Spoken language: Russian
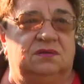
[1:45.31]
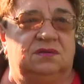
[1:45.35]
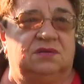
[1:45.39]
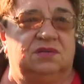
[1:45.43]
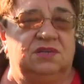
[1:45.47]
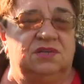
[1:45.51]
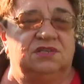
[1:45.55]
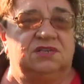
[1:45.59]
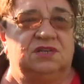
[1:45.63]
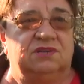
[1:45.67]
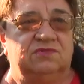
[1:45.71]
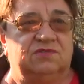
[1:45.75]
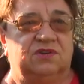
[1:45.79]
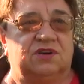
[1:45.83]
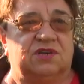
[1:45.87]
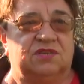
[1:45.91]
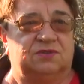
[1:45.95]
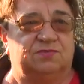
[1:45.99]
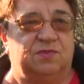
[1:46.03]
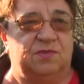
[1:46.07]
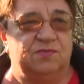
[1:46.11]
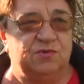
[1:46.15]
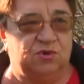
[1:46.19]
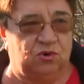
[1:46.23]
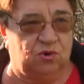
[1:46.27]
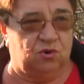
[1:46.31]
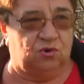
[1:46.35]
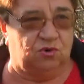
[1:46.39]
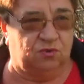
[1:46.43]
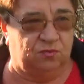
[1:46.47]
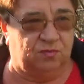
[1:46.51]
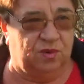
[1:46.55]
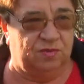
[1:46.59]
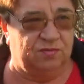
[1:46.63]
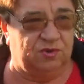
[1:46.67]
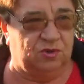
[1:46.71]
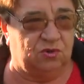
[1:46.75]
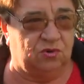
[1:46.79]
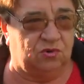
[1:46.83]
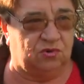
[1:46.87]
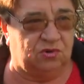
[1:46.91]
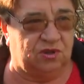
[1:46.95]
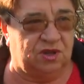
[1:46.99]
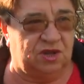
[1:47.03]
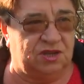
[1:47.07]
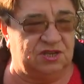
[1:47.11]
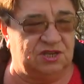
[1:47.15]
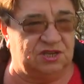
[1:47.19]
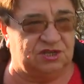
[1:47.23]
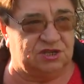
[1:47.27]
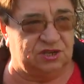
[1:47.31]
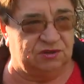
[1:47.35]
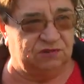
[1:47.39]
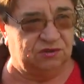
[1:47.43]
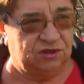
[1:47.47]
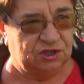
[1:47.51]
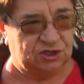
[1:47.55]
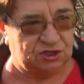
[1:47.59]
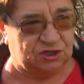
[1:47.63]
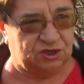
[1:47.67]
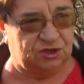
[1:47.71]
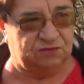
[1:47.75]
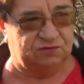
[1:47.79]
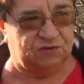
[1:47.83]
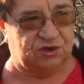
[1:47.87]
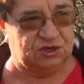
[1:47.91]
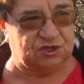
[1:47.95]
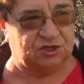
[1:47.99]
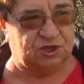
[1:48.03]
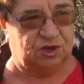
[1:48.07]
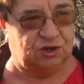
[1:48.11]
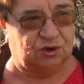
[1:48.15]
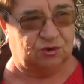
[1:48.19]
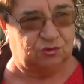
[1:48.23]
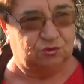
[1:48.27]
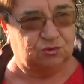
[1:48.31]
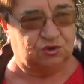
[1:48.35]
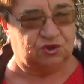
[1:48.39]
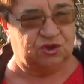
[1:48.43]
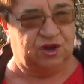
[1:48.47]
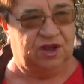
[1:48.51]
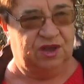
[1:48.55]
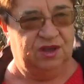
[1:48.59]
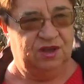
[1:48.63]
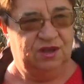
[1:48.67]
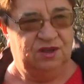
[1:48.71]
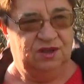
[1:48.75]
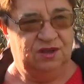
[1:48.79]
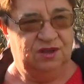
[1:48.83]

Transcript: Если вырос помидор, он помидор, да. Если выросла, выросла груша,